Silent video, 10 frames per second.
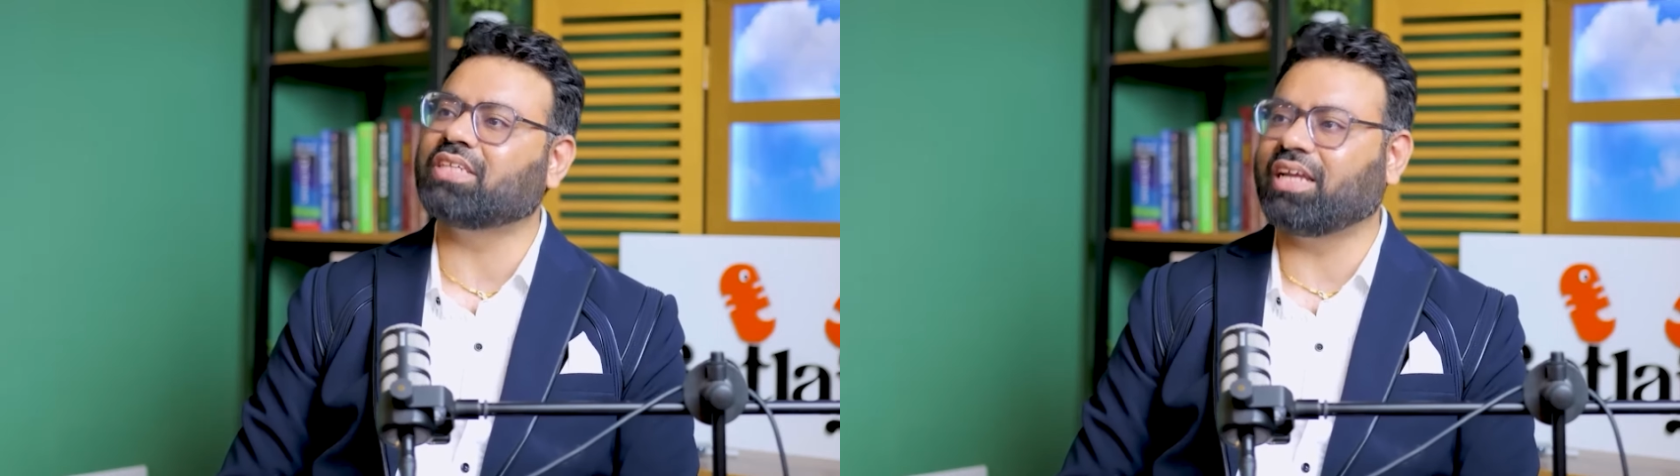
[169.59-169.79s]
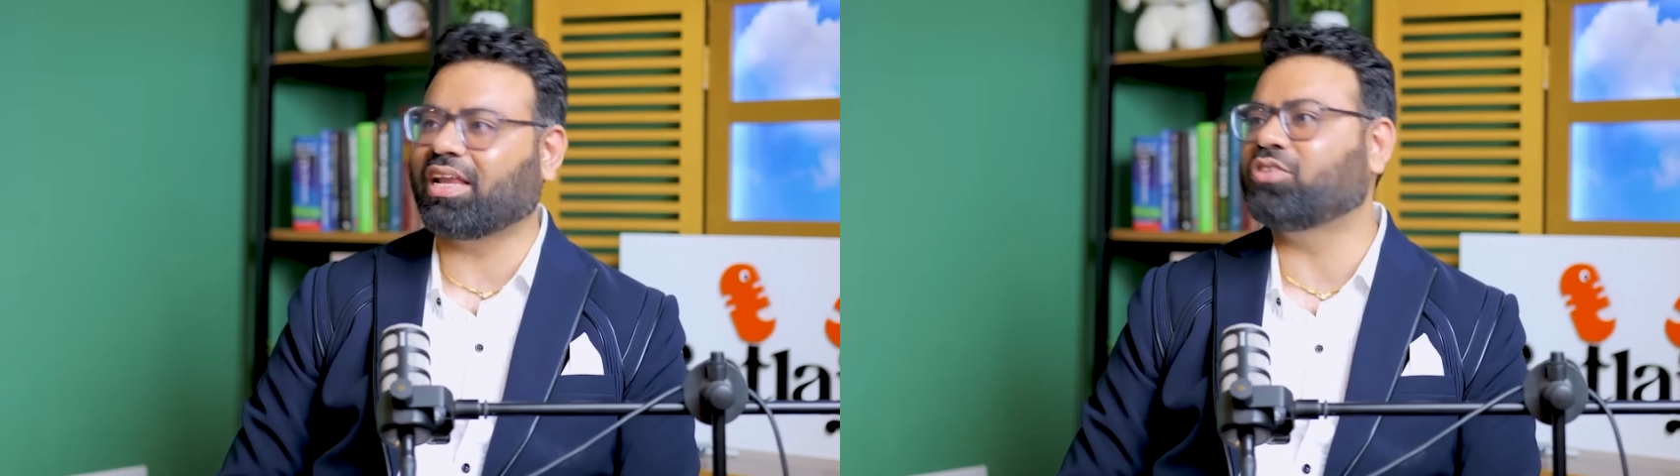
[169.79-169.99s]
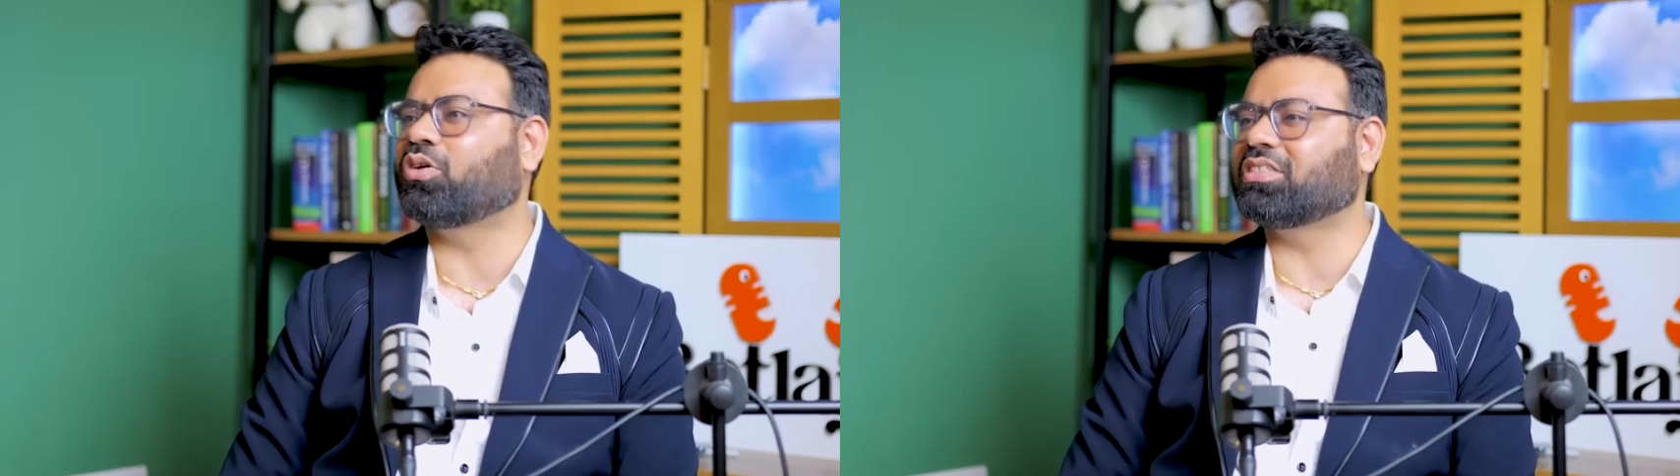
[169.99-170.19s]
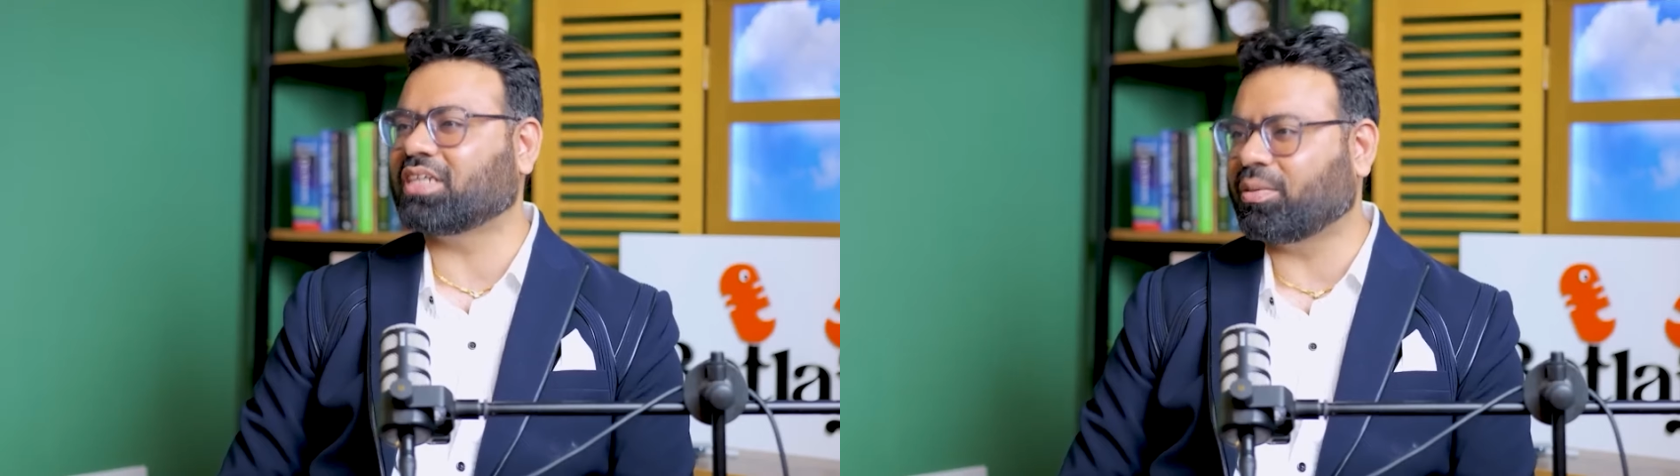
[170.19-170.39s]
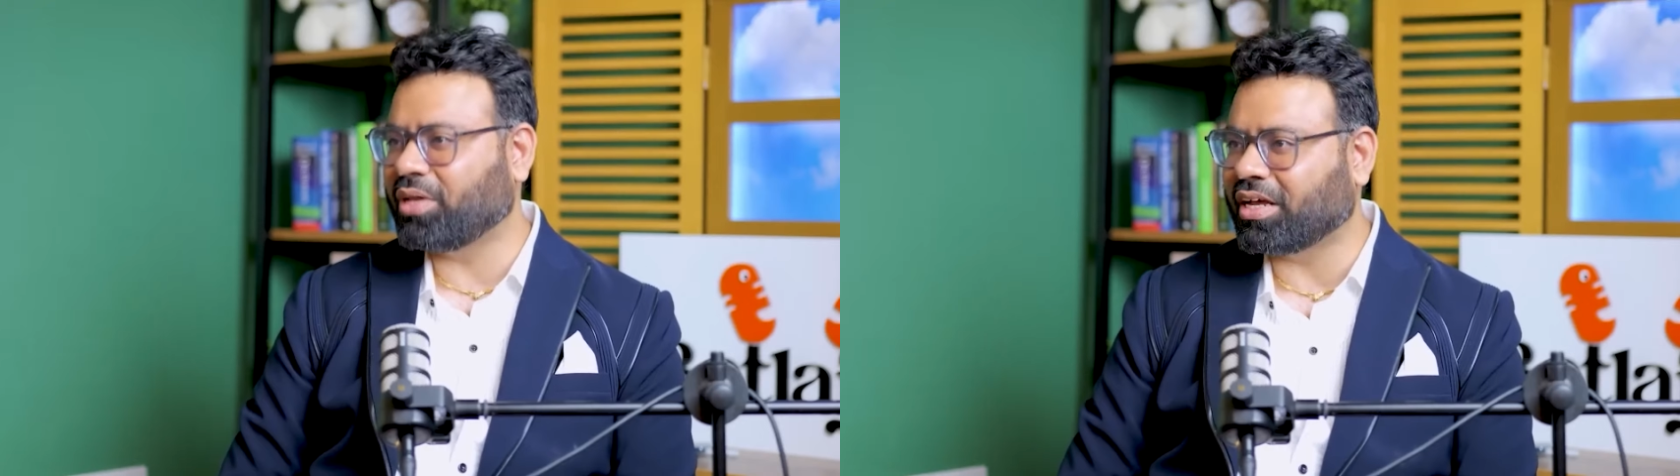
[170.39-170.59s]
से निकले जो घर
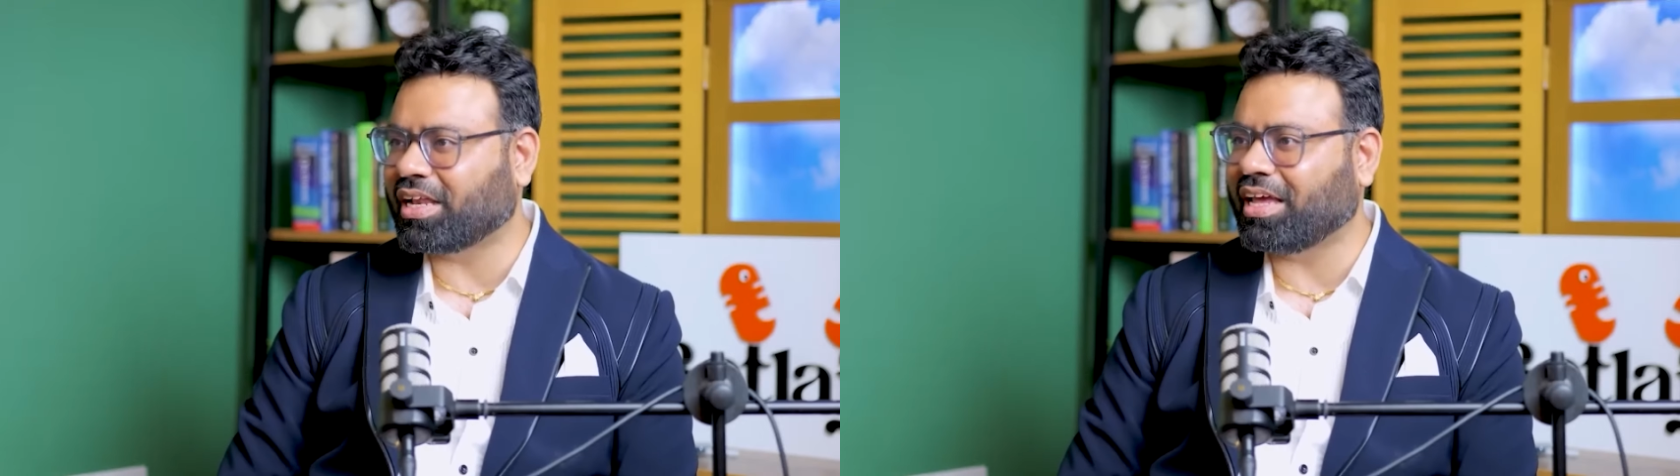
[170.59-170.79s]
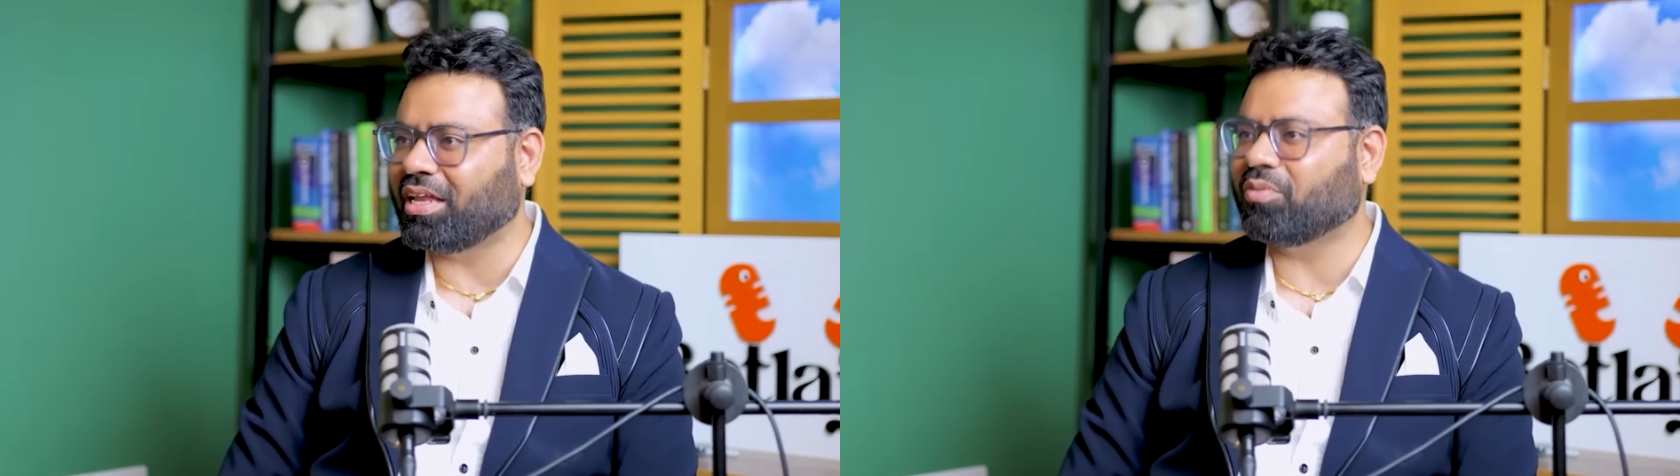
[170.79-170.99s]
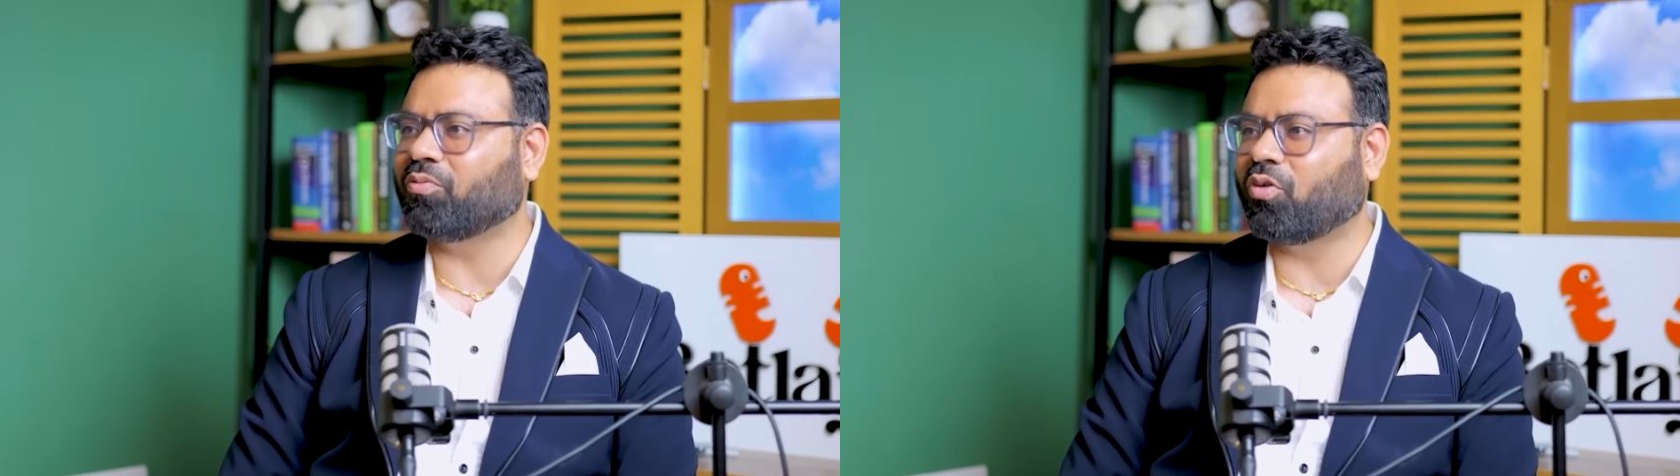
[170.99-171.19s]
से कभी निकला ही नहीं